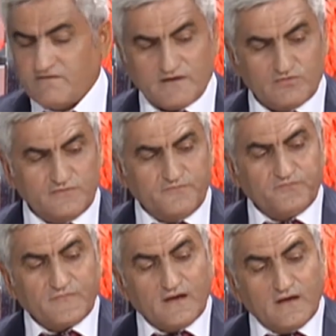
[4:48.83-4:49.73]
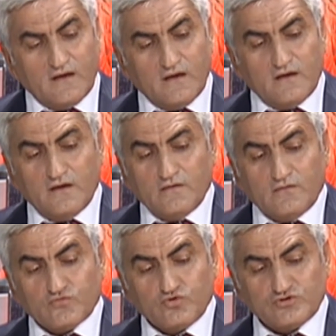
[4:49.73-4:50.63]
var bunun.
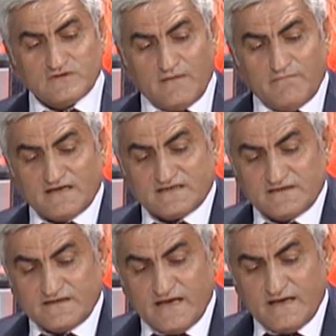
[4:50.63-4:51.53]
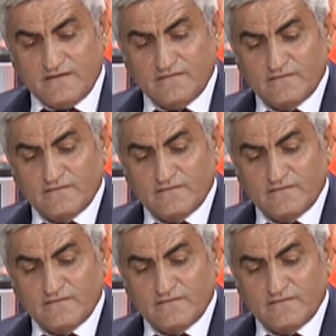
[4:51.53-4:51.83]
Tuz lambasından